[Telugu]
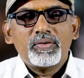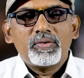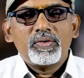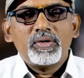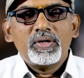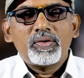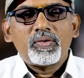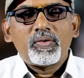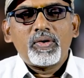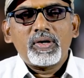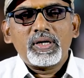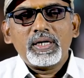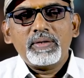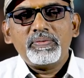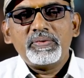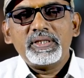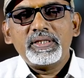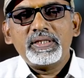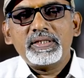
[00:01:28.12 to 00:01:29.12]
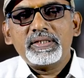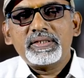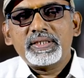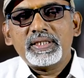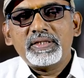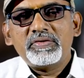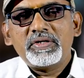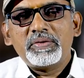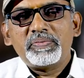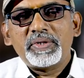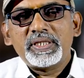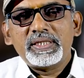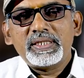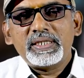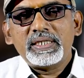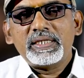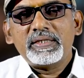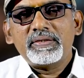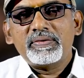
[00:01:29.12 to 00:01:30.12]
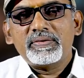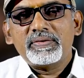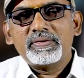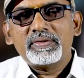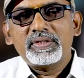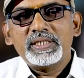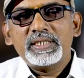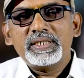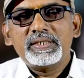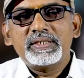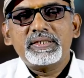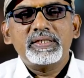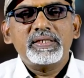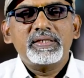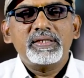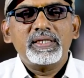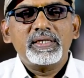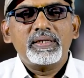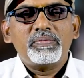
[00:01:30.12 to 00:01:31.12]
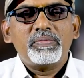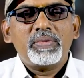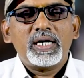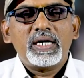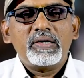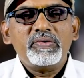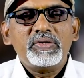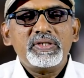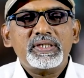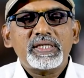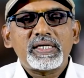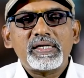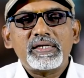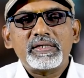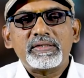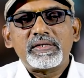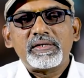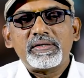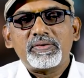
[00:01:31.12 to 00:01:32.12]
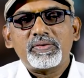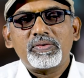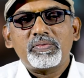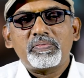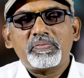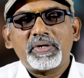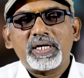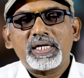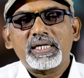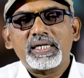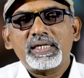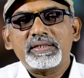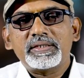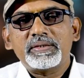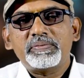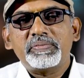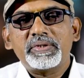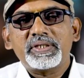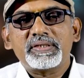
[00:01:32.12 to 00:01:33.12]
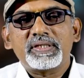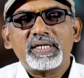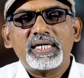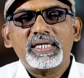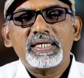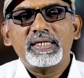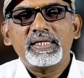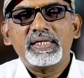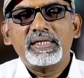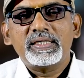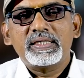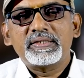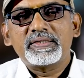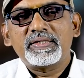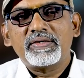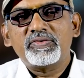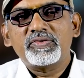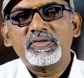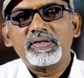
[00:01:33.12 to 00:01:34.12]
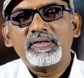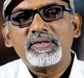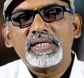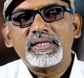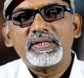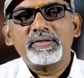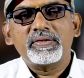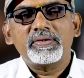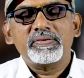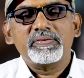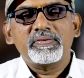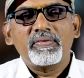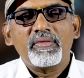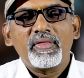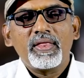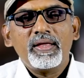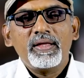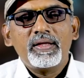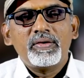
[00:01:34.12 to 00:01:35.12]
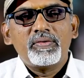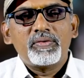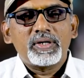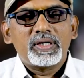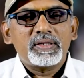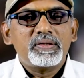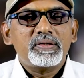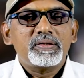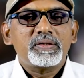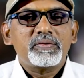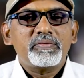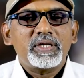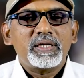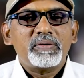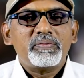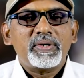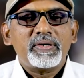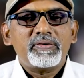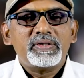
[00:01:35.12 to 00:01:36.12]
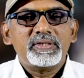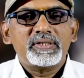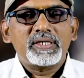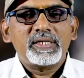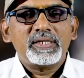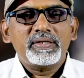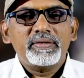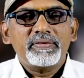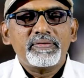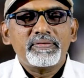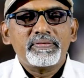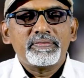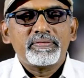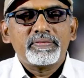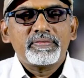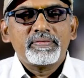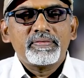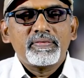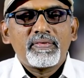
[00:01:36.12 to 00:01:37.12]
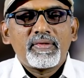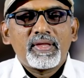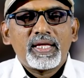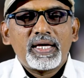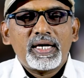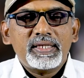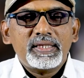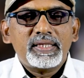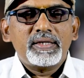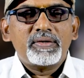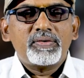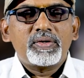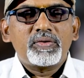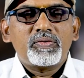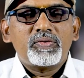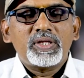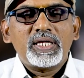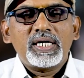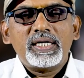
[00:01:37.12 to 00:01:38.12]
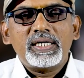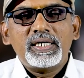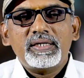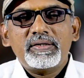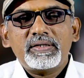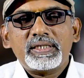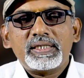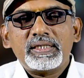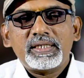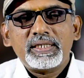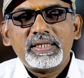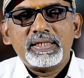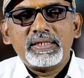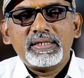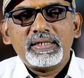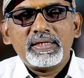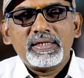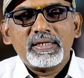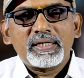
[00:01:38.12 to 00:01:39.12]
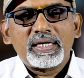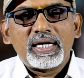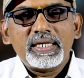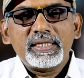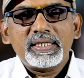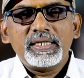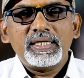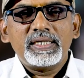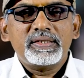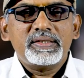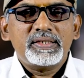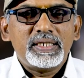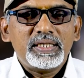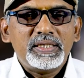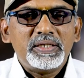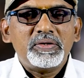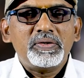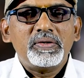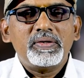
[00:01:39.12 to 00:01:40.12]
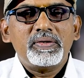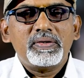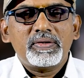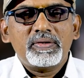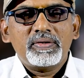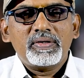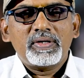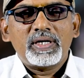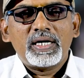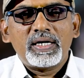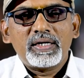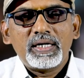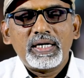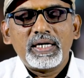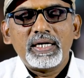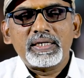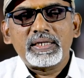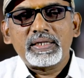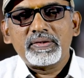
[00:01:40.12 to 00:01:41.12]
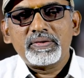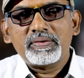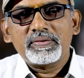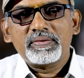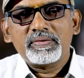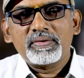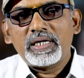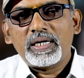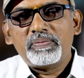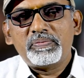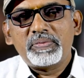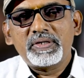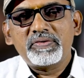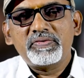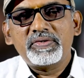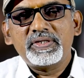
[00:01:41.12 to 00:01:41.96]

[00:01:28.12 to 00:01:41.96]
కొన్ని కోట్ల మంది చదివే పత్రికను తీర్చిదిద్దే భావి జర్నలిస్టులకు పాఠాలు చెప్పే స్థాయికి సంస్థలో ఎదగడం ఒక అదృష్టమనే భావించాలి అయితే ఒక ఉదాహరణ ఏంటంటే కాకినాడ జేఎన్టీయూలో ఆరేళ్ల క్రితం అప్పటి